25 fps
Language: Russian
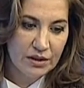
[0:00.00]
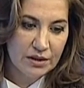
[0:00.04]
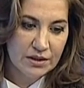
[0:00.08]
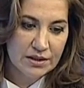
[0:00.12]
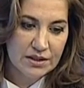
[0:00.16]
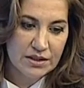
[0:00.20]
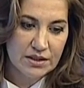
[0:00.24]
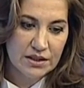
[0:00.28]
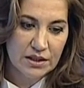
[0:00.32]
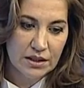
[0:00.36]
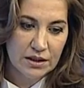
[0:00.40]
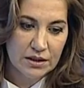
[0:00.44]
не
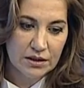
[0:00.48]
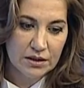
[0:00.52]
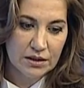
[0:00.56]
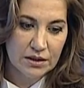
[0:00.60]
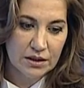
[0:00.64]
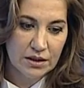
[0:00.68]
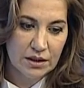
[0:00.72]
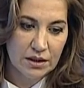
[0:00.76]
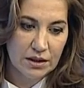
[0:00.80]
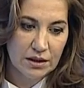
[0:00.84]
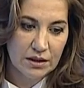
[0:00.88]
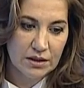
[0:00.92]
с
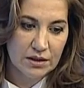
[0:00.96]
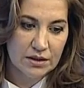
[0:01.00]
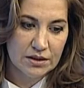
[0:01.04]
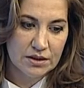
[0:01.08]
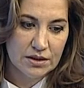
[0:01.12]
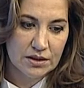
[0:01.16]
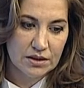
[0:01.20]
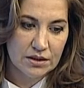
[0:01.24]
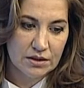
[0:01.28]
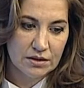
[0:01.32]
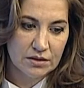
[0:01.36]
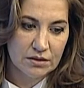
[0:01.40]
Сандра, а
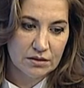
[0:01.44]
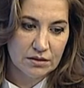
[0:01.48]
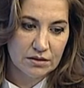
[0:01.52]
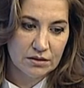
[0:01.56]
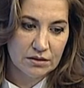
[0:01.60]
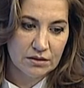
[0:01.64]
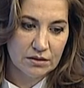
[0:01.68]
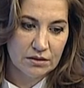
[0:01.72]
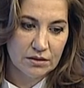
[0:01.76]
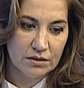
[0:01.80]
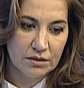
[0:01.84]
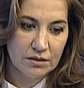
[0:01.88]
с,
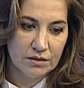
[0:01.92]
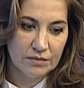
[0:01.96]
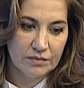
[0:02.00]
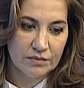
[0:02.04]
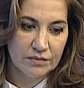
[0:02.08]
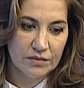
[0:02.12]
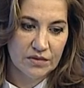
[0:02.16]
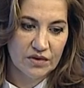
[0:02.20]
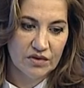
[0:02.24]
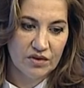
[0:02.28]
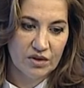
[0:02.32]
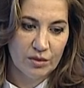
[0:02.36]
э,
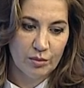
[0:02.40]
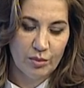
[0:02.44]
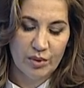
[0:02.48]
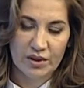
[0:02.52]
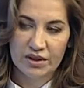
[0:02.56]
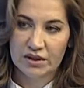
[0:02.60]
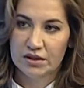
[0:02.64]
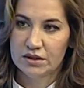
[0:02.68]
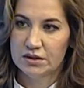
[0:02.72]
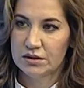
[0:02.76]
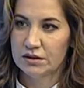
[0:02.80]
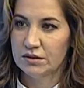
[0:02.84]
наверное,
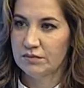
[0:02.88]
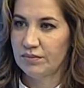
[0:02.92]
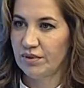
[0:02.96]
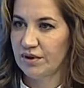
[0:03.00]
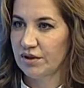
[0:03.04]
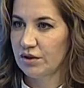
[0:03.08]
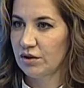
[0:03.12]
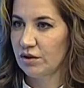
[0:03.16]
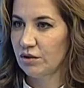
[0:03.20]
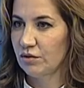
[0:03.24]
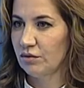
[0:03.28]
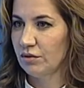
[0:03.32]
пар
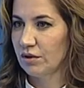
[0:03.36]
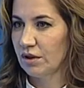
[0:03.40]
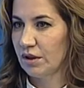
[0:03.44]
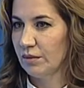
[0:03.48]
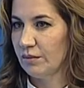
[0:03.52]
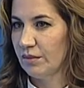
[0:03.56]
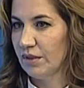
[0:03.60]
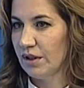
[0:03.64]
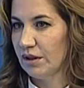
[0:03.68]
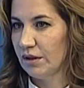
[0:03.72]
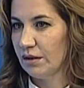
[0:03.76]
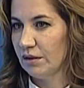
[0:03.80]

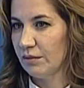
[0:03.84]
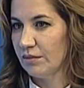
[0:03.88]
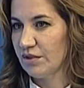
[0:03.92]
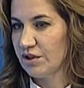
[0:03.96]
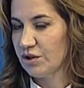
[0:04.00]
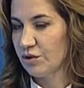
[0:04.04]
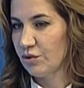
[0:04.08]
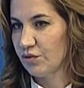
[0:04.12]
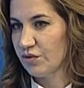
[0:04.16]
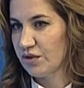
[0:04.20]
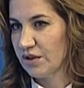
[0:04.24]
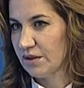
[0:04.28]
партнерами
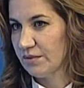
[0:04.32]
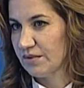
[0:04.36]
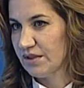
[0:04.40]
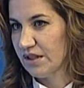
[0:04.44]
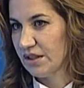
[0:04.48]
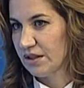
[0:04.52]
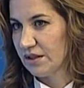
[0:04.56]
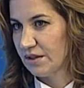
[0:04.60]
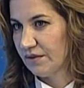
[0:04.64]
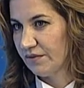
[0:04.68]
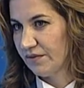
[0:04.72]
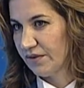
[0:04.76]
Московским
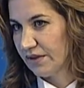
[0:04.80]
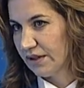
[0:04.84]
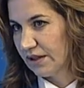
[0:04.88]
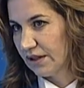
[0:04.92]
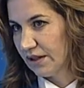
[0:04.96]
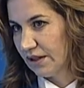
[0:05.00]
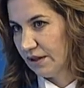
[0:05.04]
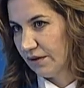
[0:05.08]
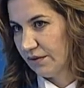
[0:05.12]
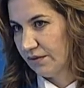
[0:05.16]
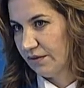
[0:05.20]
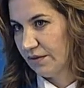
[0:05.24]
центром
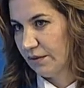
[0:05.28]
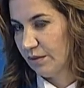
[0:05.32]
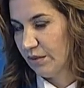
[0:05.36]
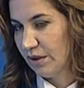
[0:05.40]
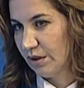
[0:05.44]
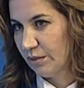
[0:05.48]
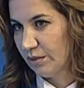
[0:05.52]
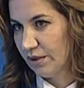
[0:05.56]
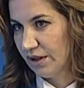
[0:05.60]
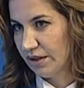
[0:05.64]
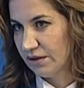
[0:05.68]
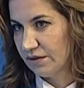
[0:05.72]
фотографии
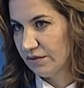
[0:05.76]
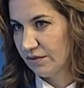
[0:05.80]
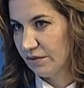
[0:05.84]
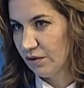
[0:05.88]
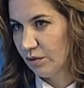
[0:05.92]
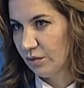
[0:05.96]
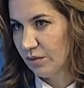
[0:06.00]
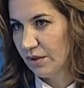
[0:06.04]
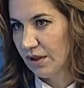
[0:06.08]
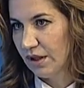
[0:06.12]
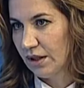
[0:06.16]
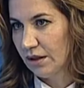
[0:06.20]
имени братьев
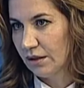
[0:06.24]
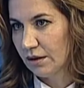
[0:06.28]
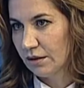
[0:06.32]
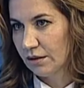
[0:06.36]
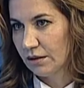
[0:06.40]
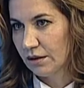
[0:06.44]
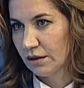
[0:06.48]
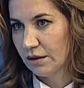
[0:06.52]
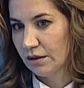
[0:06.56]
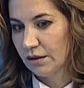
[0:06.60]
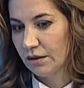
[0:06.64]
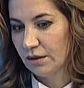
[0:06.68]

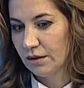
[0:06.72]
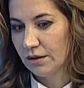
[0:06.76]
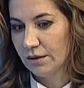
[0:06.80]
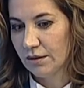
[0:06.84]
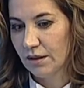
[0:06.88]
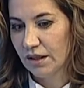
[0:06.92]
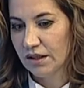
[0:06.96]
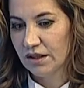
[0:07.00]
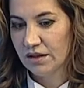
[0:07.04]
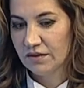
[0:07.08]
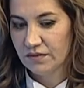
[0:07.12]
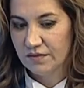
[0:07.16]
Люмьер. И
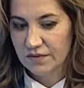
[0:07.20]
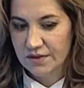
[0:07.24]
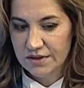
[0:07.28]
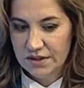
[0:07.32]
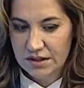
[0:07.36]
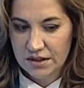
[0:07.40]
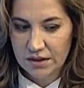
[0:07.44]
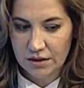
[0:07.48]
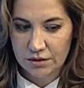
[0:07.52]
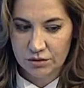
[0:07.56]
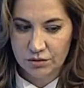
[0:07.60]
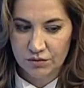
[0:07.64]
они
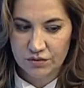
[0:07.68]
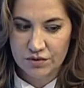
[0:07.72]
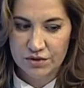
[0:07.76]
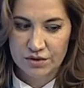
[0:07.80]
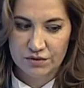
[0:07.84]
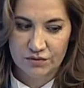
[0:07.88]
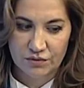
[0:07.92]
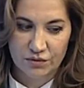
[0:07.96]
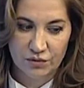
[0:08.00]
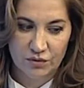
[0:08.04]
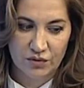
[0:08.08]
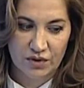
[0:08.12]
везли эту
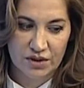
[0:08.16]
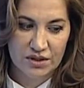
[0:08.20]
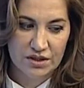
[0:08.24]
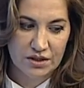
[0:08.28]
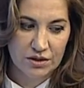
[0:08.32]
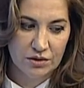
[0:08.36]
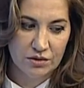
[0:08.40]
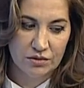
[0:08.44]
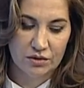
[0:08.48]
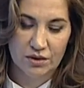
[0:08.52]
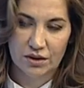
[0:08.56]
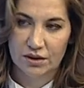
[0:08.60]
выставку в
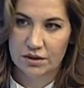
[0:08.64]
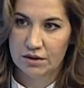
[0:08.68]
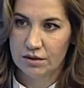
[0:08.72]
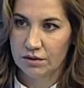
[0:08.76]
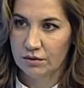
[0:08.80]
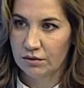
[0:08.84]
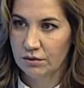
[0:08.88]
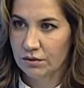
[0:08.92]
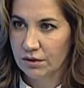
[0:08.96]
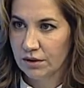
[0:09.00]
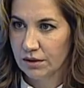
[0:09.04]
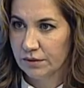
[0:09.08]
Россию на три
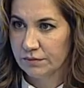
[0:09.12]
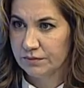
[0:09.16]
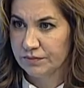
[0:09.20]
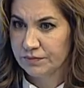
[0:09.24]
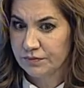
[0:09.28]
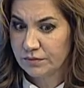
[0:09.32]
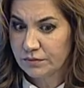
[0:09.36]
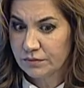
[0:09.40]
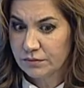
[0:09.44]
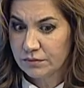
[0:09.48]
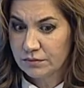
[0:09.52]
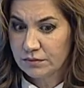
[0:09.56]
года.
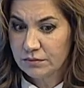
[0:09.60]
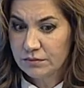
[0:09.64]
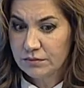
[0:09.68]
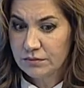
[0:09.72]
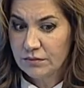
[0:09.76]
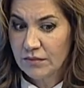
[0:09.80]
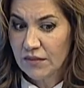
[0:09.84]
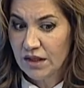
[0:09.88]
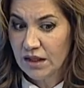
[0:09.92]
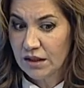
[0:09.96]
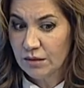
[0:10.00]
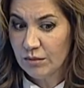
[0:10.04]

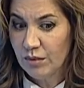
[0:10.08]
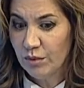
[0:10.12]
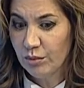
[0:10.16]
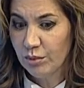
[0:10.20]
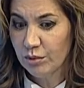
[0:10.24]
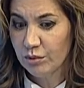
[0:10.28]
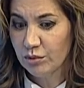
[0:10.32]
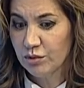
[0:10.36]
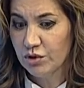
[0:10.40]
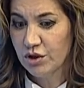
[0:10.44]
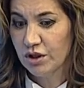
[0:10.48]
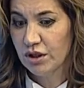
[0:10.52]
И мы
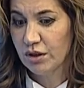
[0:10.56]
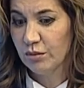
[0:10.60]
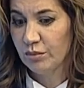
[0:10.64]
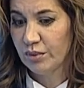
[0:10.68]
получили